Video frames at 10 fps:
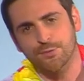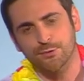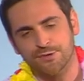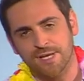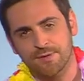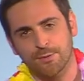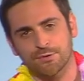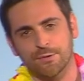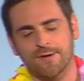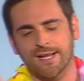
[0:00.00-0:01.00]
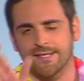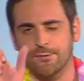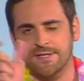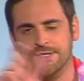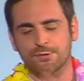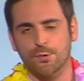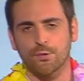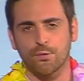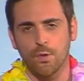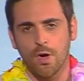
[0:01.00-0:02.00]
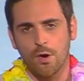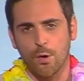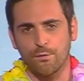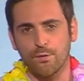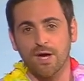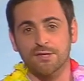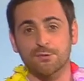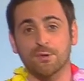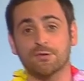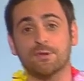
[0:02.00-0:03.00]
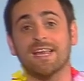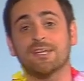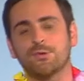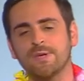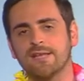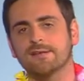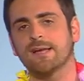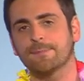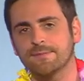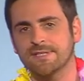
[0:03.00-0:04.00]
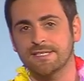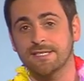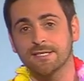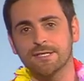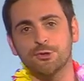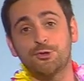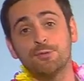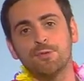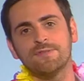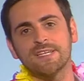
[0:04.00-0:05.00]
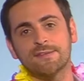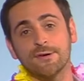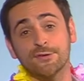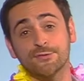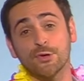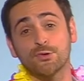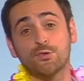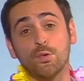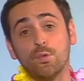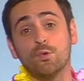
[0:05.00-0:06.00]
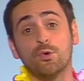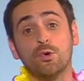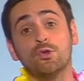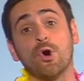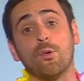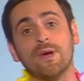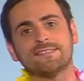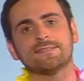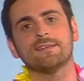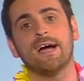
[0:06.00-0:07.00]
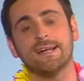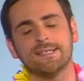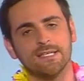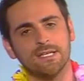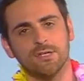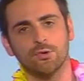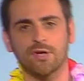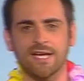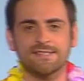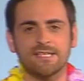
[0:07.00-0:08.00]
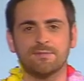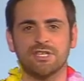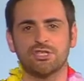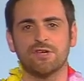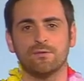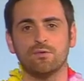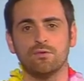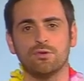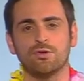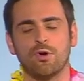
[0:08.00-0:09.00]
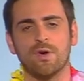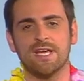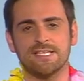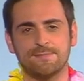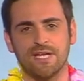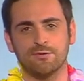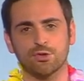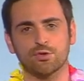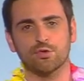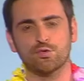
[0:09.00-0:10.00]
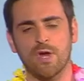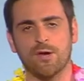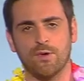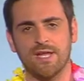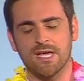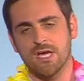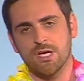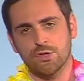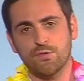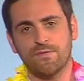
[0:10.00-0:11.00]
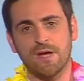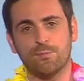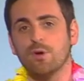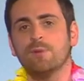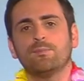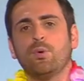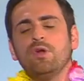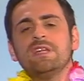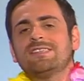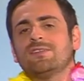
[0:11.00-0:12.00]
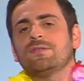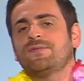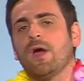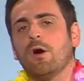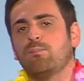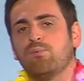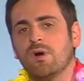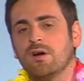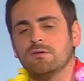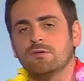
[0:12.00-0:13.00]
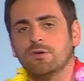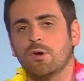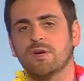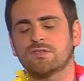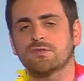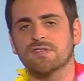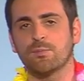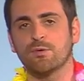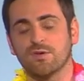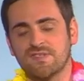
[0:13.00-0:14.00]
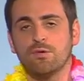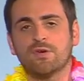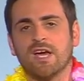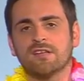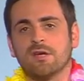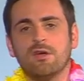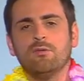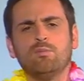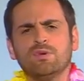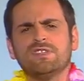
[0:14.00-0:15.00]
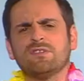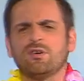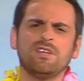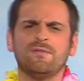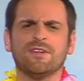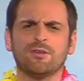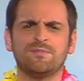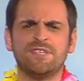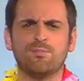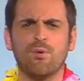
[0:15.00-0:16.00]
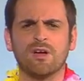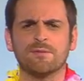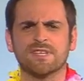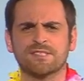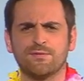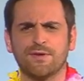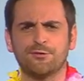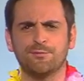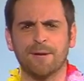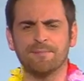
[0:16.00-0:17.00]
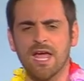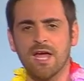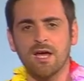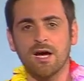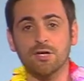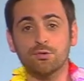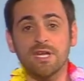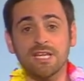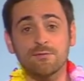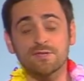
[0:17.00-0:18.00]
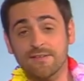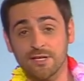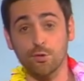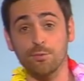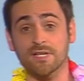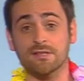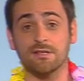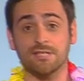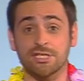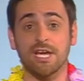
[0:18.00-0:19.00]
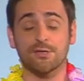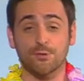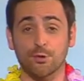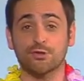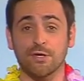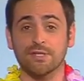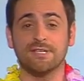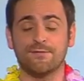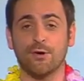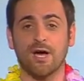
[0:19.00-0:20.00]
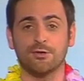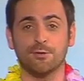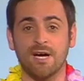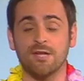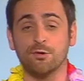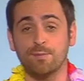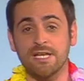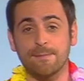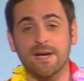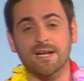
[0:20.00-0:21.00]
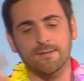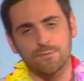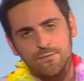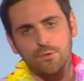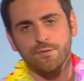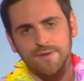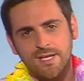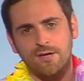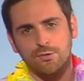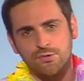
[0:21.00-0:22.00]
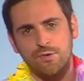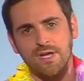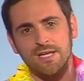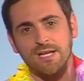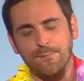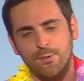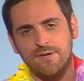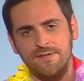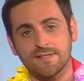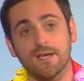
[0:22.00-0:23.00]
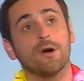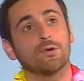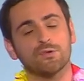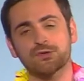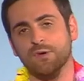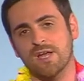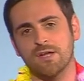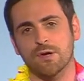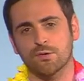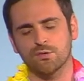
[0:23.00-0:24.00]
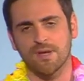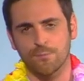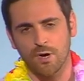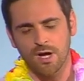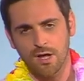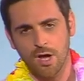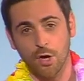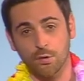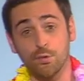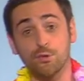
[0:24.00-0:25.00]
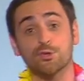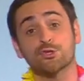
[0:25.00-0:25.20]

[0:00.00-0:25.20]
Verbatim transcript: pour nos amis bretons. Voilà, D8 et sur le coup, on vous rassure. En tout cas, la tuile, l'après-midi, du mauvais temps dans tout le nord-ouest. Ah, donc restez peut-être chez vous, le nord-ouest, bien au chaud, sous la couette, soufflez un peu. Prenez le temps de faire un point, le nord-ouest, tout simplement. C'est l'occasion. Posez tranquille, vous faites un petit point, comme ça, ça vous fera du bien. En tous les cas, vous savez tout maintenant déjà sur le temps qu'il fera demain. N'oubliez pas quand même de vous couvrir au soleil hein, pour éviter un coup de soleil, un coup d'amour, un coup de